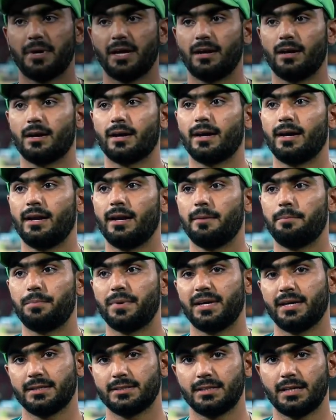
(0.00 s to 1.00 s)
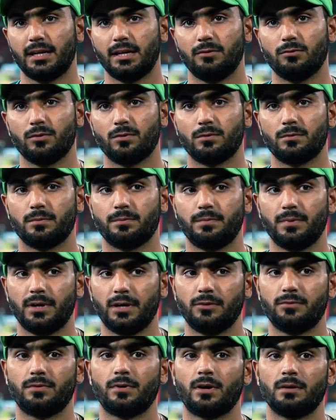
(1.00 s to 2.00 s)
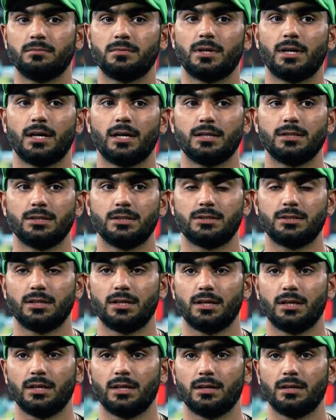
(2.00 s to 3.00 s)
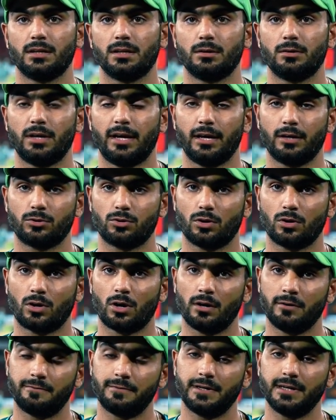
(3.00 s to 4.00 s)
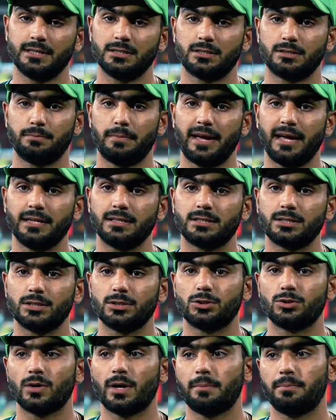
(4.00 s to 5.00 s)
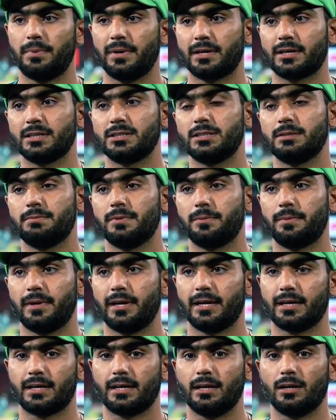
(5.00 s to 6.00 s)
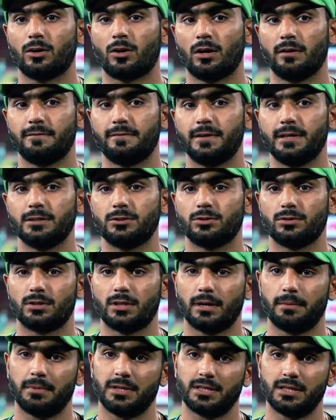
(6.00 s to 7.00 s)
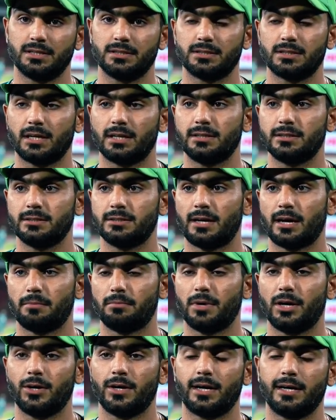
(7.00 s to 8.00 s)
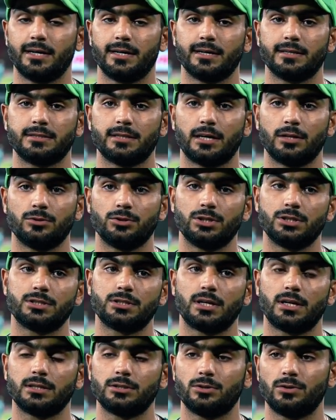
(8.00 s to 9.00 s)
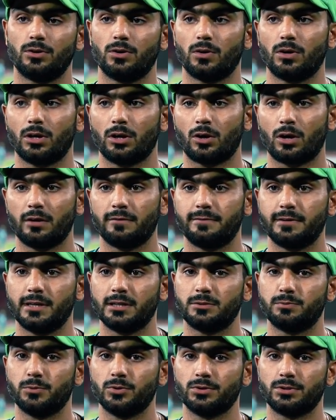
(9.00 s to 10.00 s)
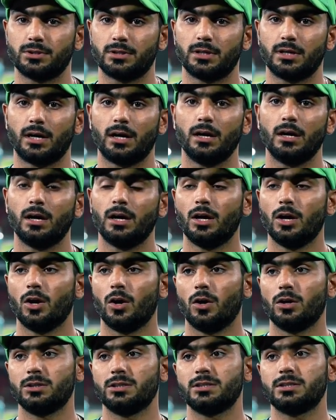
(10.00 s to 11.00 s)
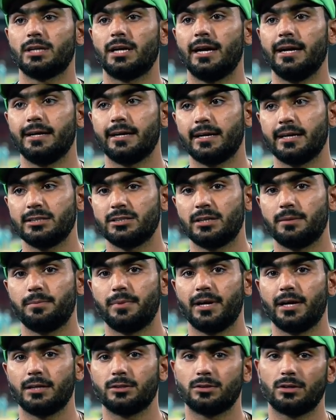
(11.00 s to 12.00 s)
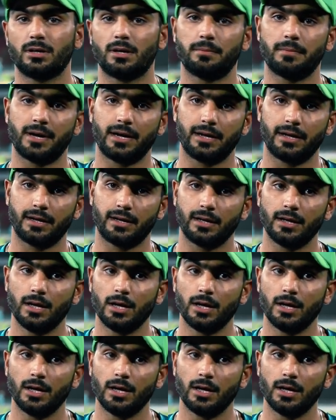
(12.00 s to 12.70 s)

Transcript: मेरा ख्याल है पी एस एल ही वो प्लेटफॉर्म था जिससे एक तो कॉन्फिडेंस मेन चीज़ जो है किसी भी प्लेयर के लिए कॉन्फिडेंस होता है मैं तीन साल से इस्लामा यूनाइटेड के साथ हूँ जिस तरह से उन लोगों ने कॉन्फिडेंस बूस्ट किया और जिस तरह इंटरनेशनल प्लेयर्स और हमारे